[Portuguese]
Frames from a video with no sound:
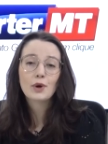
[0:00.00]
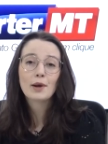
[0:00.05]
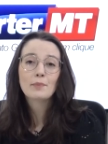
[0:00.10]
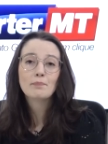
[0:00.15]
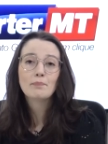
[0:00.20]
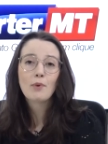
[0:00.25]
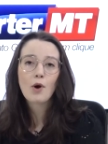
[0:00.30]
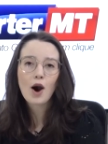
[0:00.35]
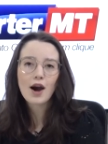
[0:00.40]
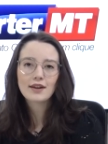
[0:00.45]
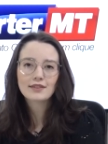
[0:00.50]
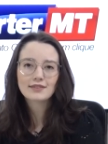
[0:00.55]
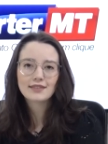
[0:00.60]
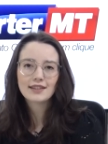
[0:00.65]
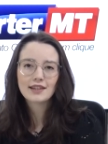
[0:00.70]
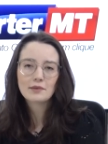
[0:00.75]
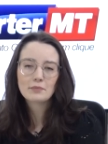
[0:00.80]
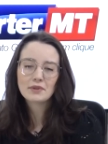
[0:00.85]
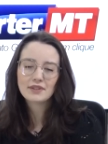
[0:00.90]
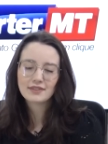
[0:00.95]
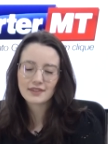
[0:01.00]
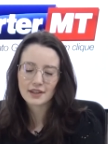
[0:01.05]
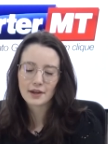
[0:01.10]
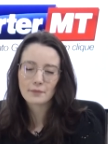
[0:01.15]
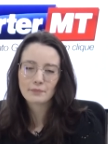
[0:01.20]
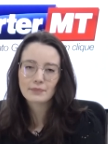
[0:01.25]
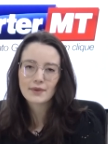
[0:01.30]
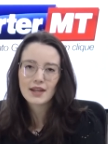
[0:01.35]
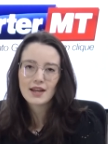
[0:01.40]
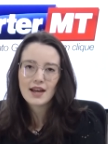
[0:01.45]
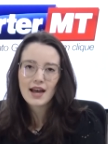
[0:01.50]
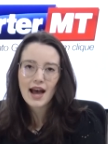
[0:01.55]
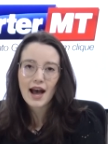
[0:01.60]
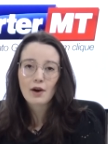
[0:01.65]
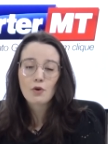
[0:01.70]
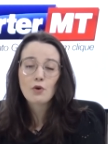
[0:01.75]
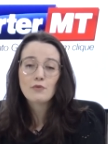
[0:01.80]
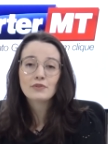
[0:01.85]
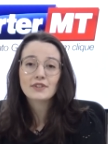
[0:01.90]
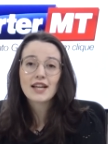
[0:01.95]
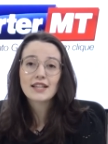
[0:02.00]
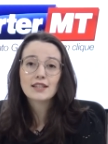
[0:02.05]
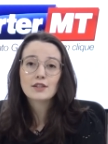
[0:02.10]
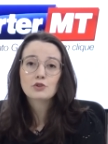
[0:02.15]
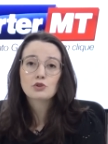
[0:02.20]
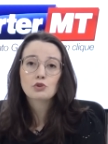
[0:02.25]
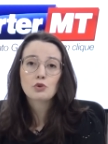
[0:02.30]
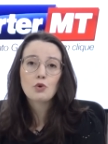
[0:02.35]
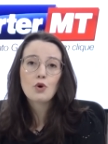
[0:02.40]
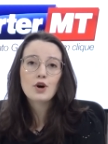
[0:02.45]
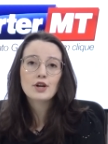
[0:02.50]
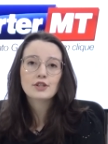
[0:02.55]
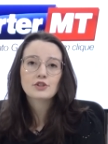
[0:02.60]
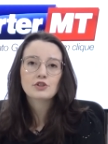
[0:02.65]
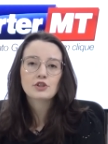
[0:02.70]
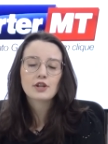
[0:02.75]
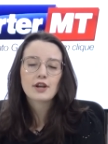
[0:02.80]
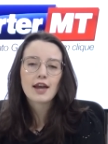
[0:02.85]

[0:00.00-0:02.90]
Repórter MT. A convidada de hoje